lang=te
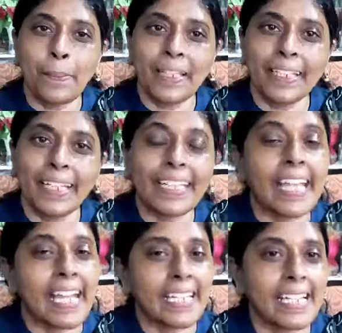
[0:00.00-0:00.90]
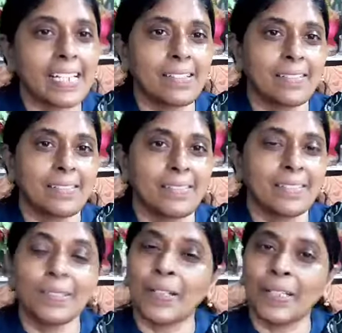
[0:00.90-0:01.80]
మనకి క్యారెట్
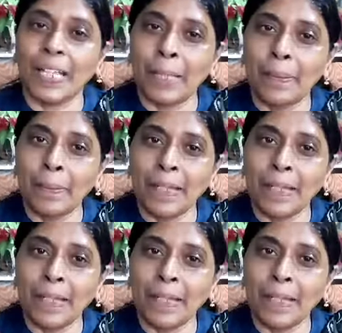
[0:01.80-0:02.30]
తొక్క కలిపి